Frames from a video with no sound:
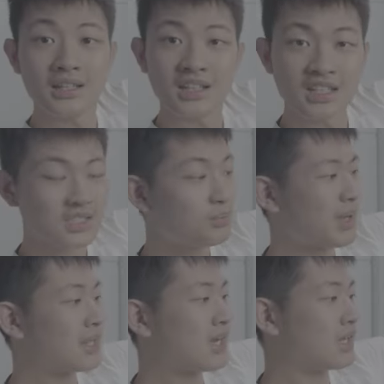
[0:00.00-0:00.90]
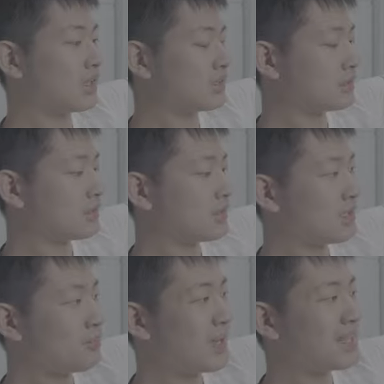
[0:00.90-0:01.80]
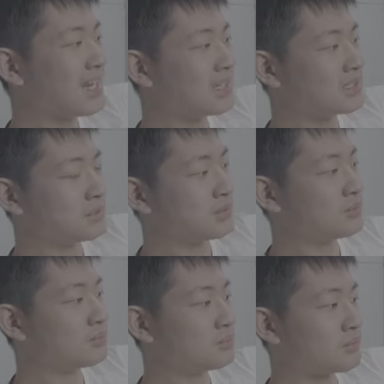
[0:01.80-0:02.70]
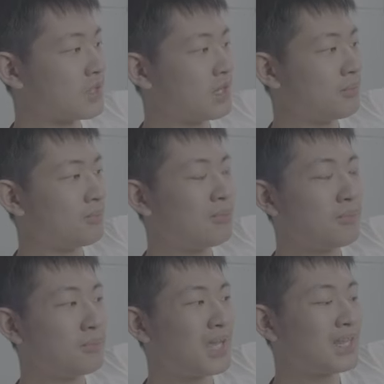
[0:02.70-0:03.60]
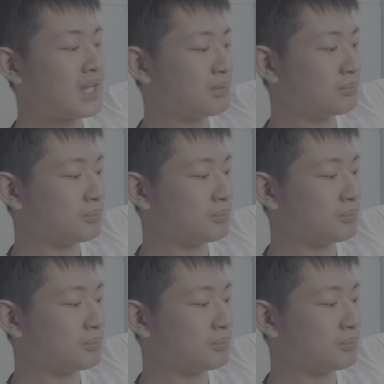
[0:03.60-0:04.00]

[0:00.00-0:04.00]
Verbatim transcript: 那这背带，那背带。背带的